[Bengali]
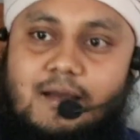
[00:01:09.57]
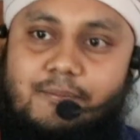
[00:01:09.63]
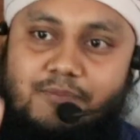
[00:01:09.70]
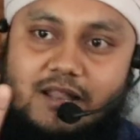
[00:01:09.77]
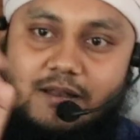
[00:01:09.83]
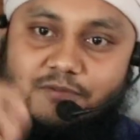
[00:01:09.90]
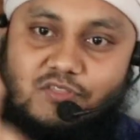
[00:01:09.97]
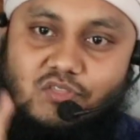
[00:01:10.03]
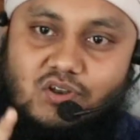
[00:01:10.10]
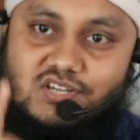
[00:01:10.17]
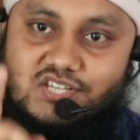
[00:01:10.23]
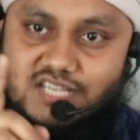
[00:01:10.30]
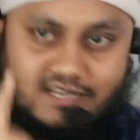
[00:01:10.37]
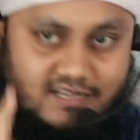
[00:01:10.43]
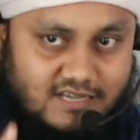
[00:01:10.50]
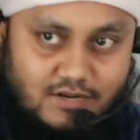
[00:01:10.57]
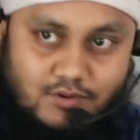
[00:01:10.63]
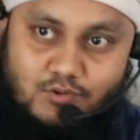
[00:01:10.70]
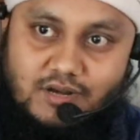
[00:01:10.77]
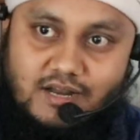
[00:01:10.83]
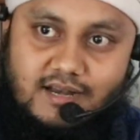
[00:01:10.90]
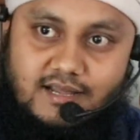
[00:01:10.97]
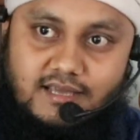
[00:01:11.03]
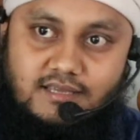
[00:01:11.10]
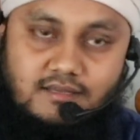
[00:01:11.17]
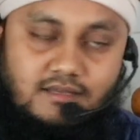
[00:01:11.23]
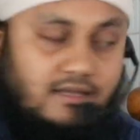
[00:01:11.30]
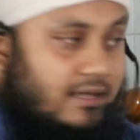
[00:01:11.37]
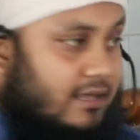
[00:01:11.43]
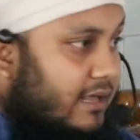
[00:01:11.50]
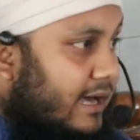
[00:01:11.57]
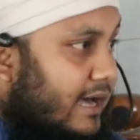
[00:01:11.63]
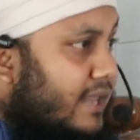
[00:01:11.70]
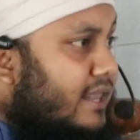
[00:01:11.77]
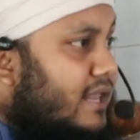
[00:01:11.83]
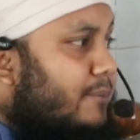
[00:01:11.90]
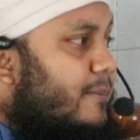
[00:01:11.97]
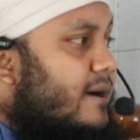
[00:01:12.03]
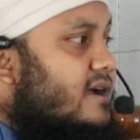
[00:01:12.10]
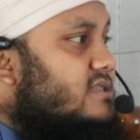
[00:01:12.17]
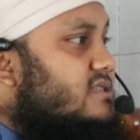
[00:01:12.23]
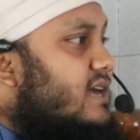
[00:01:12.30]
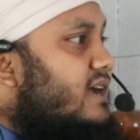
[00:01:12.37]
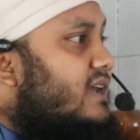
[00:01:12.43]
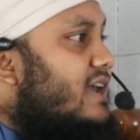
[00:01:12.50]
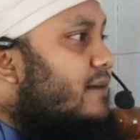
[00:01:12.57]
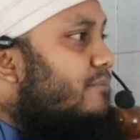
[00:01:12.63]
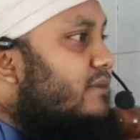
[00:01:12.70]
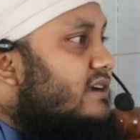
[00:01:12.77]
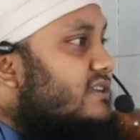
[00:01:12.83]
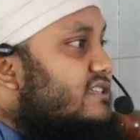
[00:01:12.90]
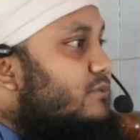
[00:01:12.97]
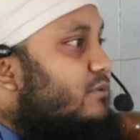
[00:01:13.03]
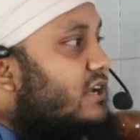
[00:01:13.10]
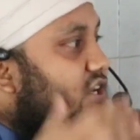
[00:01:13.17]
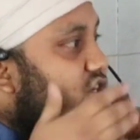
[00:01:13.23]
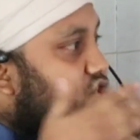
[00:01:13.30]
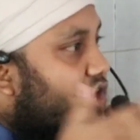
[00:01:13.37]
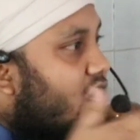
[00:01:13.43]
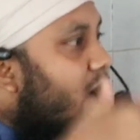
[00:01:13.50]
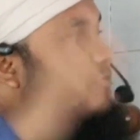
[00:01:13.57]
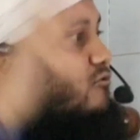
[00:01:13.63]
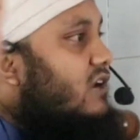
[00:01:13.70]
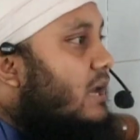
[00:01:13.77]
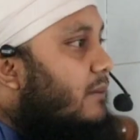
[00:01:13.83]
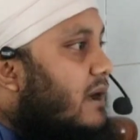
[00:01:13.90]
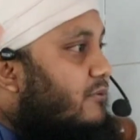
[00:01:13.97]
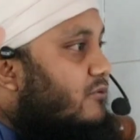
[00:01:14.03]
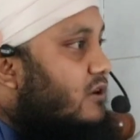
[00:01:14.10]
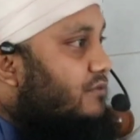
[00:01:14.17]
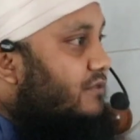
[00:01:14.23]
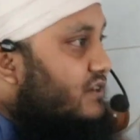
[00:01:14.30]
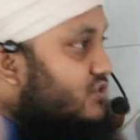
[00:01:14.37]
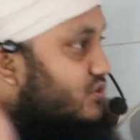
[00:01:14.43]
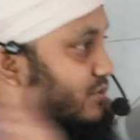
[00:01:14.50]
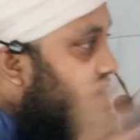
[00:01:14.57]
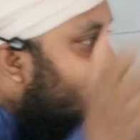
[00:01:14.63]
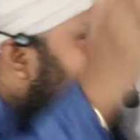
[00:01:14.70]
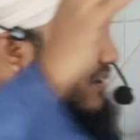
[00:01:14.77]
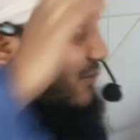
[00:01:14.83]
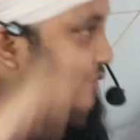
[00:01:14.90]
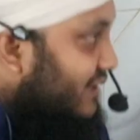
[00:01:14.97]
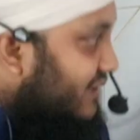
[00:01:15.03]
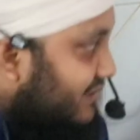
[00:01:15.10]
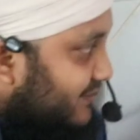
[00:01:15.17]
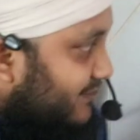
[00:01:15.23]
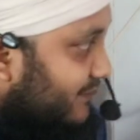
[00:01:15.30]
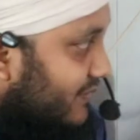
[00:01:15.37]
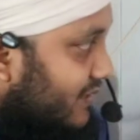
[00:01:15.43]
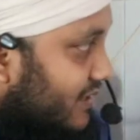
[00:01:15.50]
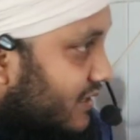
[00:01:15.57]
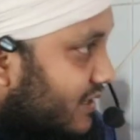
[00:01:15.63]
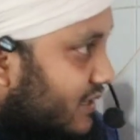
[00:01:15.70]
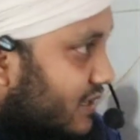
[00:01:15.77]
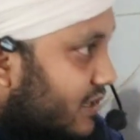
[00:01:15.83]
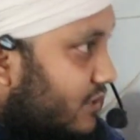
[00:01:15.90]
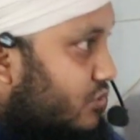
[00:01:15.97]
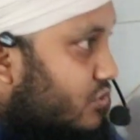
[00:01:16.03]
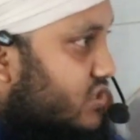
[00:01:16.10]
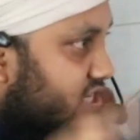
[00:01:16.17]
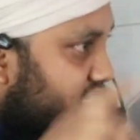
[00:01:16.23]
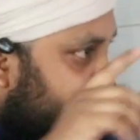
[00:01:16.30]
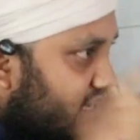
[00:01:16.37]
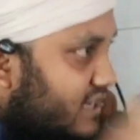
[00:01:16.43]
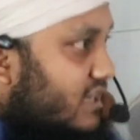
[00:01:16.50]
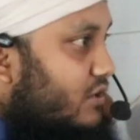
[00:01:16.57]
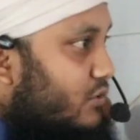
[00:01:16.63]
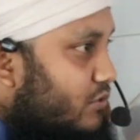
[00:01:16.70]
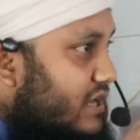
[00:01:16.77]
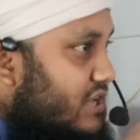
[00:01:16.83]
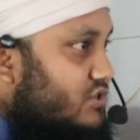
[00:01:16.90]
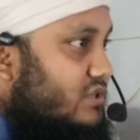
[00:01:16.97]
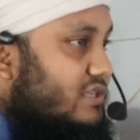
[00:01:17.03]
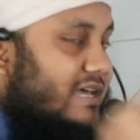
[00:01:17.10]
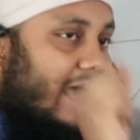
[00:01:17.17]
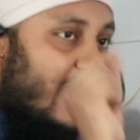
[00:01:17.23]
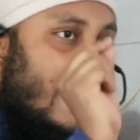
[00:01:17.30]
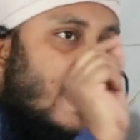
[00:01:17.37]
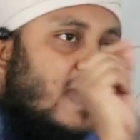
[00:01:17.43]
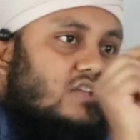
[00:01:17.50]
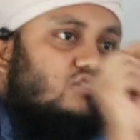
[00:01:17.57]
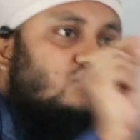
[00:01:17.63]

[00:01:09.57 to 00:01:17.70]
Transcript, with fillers: আপনার ভিতরে সেরেকের গুণা নাই আল্লাহ পাক চাইলে আপনার জীবনের সব গুণা মাফ করবেন সুবান আল্লাহ বলেন কিন্তু সেরেকের গুণা যদি এক